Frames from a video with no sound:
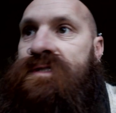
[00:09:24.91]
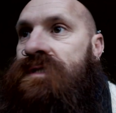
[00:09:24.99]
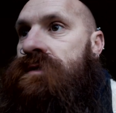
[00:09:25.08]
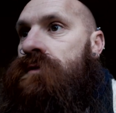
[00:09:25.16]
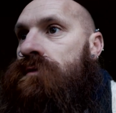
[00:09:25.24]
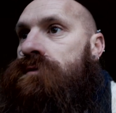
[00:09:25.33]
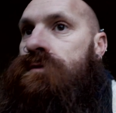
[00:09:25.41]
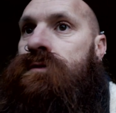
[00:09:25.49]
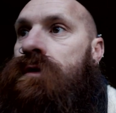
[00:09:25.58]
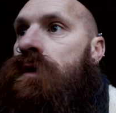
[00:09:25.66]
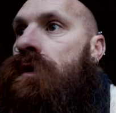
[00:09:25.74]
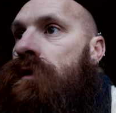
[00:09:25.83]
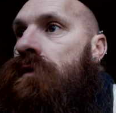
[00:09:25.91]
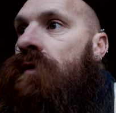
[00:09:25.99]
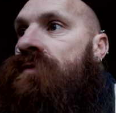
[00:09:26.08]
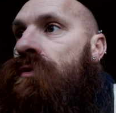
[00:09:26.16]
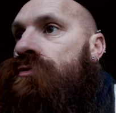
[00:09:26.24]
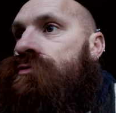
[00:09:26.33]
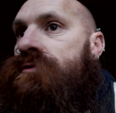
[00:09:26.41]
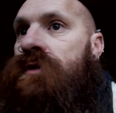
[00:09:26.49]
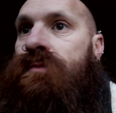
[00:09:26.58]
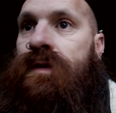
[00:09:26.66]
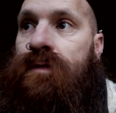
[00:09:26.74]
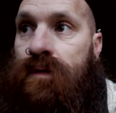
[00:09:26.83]
distance, environ
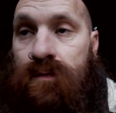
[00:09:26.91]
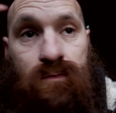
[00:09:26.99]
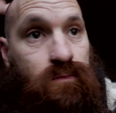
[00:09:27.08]
200 mètres.